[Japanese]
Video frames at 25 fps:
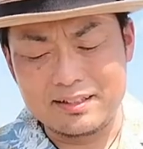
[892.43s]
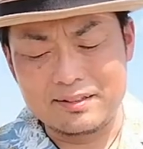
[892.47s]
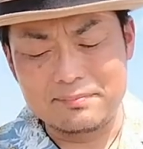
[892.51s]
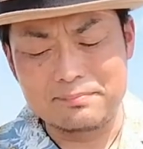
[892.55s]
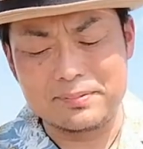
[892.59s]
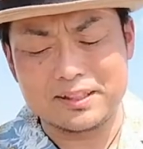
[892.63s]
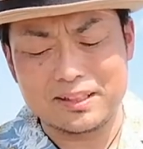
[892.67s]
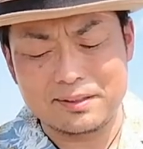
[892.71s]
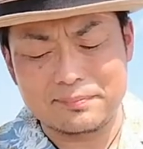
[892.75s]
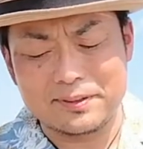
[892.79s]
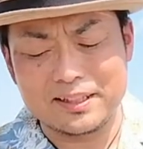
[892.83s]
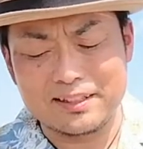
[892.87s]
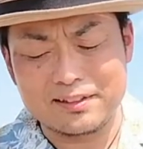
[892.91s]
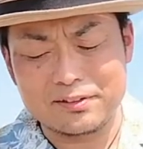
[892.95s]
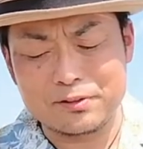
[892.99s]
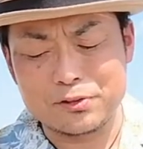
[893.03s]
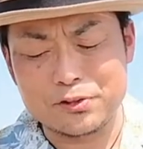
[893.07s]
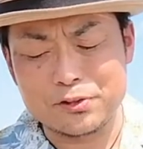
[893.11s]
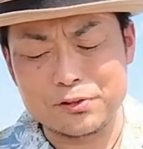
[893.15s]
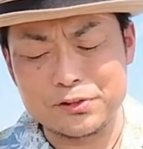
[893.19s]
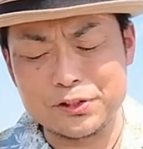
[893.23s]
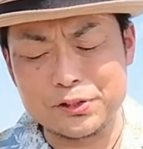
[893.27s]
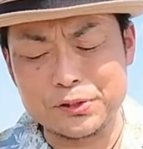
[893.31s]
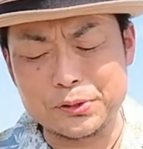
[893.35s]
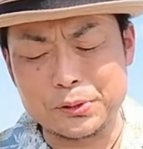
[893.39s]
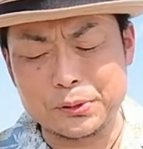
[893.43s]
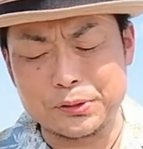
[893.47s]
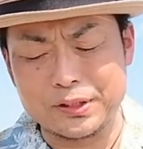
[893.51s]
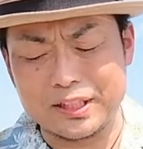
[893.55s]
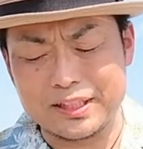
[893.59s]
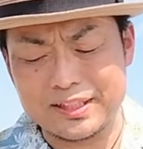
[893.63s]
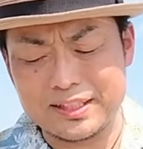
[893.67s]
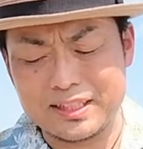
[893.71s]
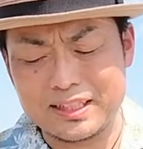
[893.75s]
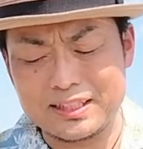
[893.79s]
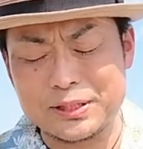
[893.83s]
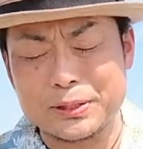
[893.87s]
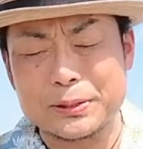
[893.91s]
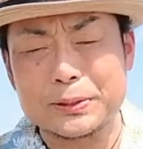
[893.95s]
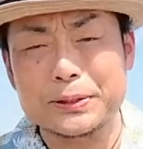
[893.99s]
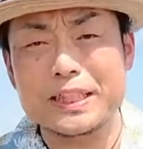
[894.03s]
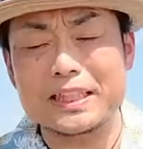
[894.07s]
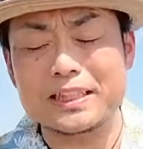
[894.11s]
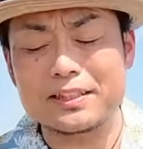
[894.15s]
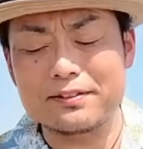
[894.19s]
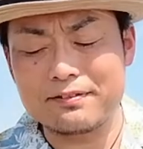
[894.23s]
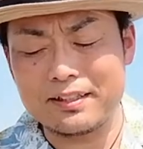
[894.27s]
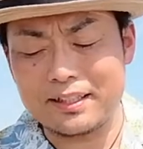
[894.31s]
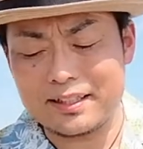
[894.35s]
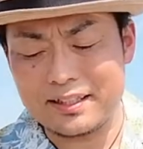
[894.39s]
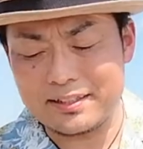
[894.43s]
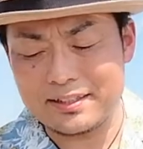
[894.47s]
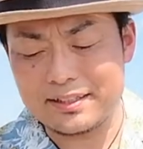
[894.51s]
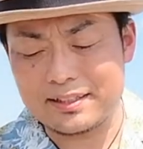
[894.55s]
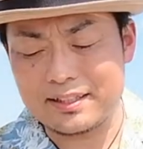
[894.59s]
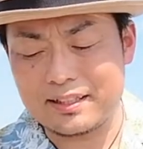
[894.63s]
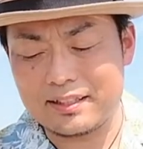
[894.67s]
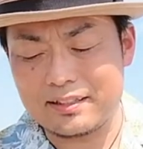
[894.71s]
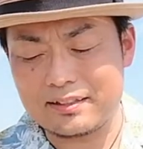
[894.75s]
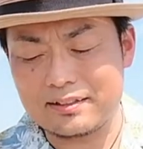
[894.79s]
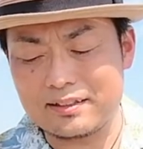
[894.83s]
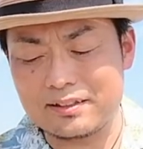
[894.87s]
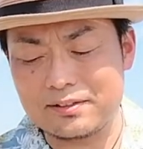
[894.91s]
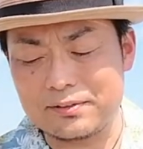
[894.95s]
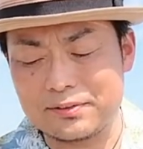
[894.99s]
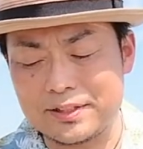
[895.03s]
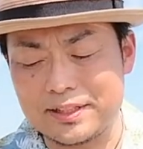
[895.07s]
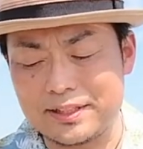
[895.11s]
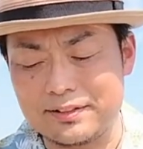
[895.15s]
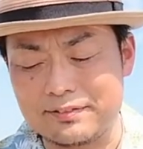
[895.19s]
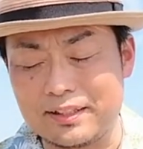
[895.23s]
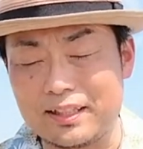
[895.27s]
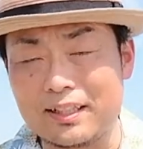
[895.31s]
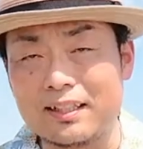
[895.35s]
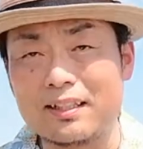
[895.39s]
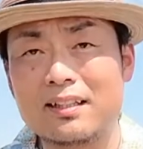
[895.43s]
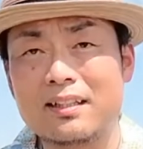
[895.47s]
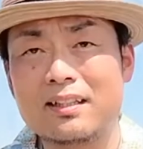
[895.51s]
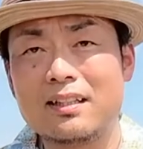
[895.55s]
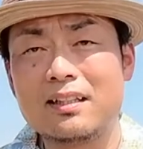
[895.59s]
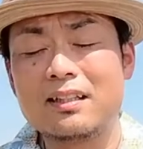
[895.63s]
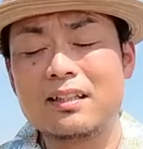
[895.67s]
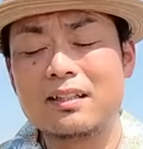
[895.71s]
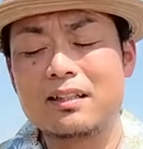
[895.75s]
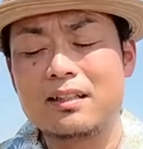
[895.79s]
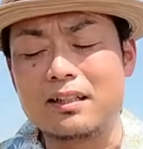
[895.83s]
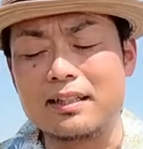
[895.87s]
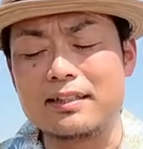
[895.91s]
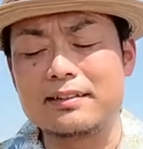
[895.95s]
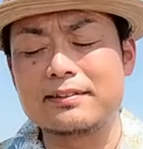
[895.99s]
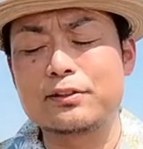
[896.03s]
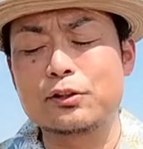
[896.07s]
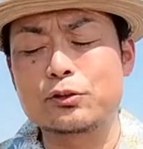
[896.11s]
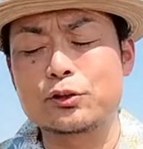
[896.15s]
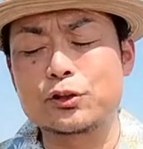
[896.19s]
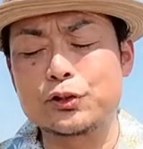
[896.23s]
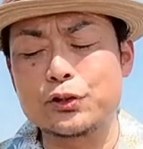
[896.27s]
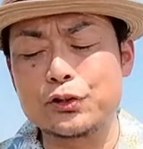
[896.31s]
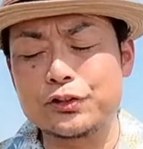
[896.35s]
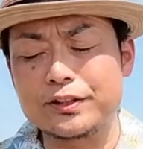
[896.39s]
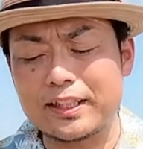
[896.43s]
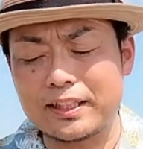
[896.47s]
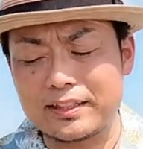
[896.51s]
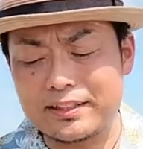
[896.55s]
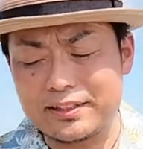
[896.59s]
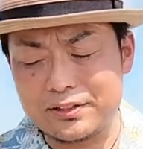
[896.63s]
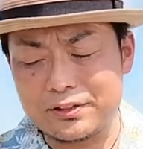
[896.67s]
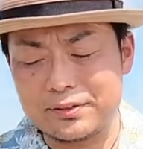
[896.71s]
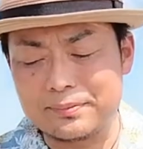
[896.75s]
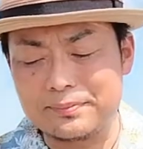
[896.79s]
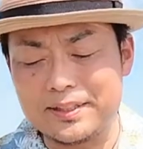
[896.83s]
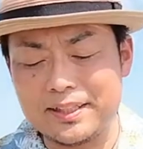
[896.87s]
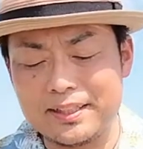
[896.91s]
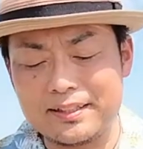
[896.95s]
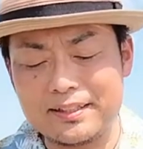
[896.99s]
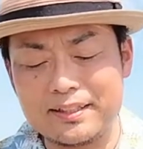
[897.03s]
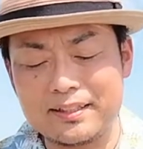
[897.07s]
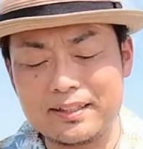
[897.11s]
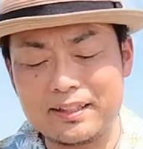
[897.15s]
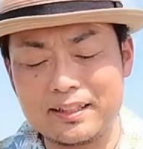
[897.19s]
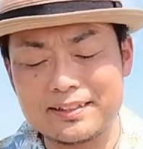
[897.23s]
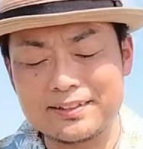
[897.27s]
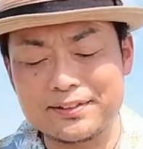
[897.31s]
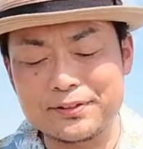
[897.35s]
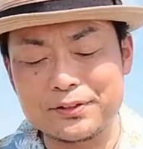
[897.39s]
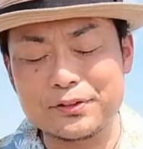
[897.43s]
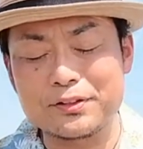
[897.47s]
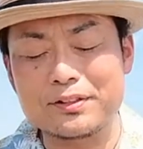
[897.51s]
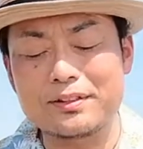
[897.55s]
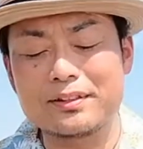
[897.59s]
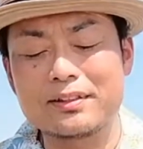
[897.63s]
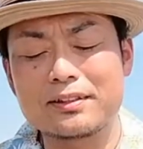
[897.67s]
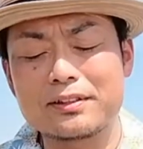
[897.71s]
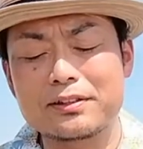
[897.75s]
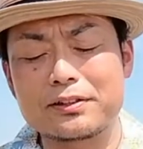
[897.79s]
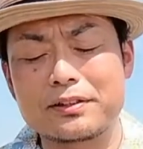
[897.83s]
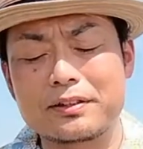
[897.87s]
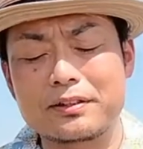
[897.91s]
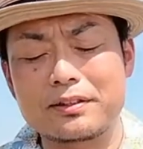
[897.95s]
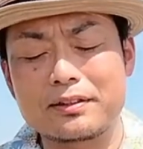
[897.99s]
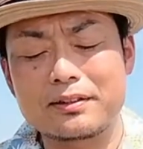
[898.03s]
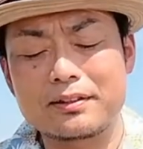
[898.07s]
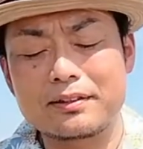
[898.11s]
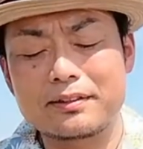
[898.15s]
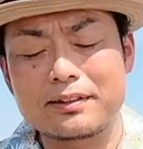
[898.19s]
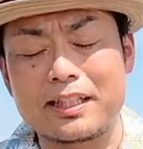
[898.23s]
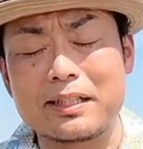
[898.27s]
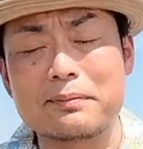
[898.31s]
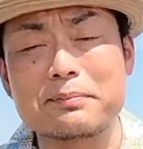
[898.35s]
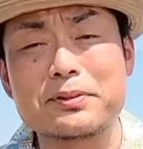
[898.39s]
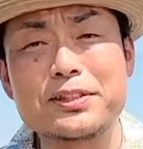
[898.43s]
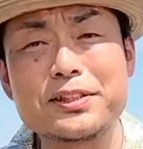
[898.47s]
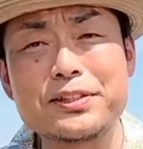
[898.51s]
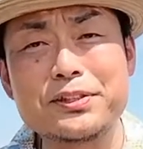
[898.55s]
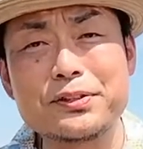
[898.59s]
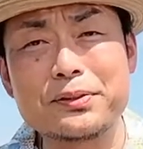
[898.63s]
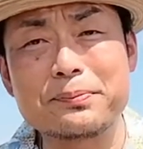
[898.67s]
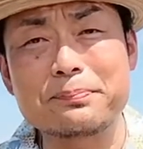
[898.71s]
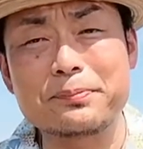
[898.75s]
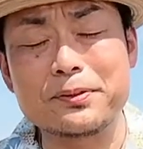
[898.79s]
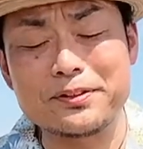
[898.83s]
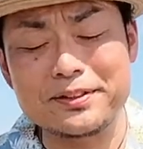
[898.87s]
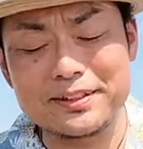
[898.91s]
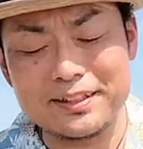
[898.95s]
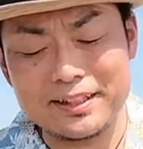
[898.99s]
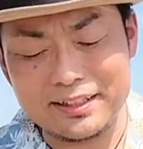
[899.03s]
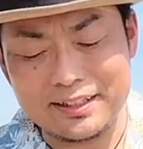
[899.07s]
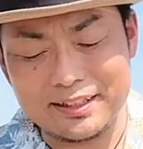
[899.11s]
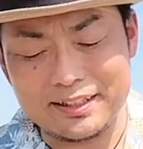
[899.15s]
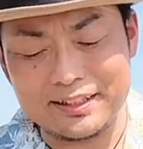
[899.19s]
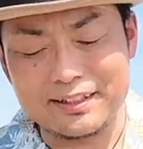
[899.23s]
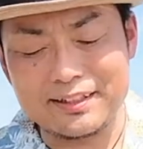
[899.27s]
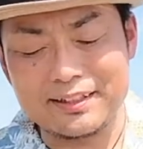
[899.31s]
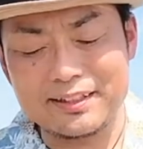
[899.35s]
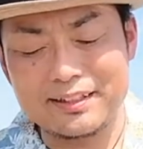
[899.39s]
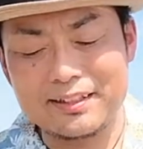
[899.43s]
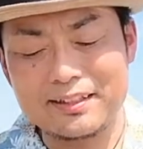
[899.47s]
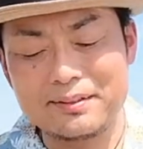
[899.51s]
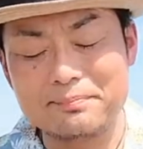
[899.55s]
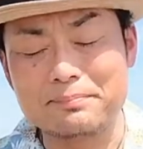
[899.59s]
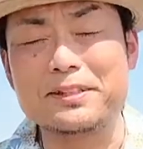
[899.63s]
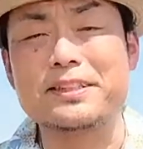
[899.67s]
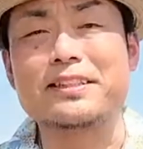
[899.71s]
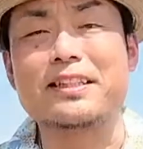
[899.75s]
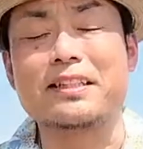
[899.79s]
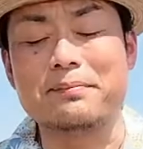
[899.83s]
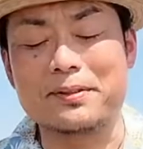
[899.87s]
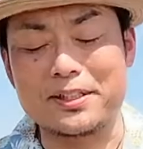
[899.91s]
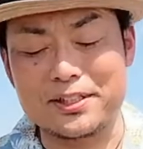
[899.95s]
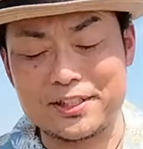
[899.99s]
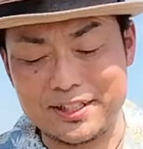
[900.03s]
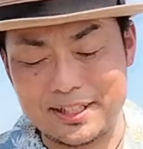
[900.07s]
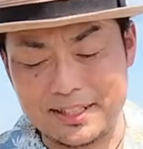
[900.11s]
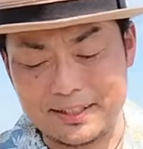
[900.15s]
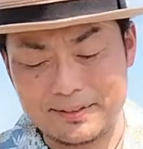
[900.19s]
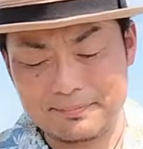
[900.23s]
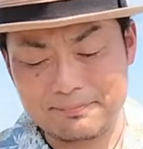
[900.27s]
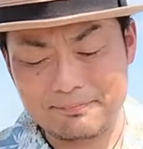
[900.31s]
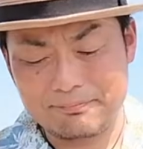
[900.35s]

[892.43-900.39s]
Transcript: バタバタと所持をこなしてようやく我に返った時には、煙突の先の見えないはずの煙をぼんやり見ていました。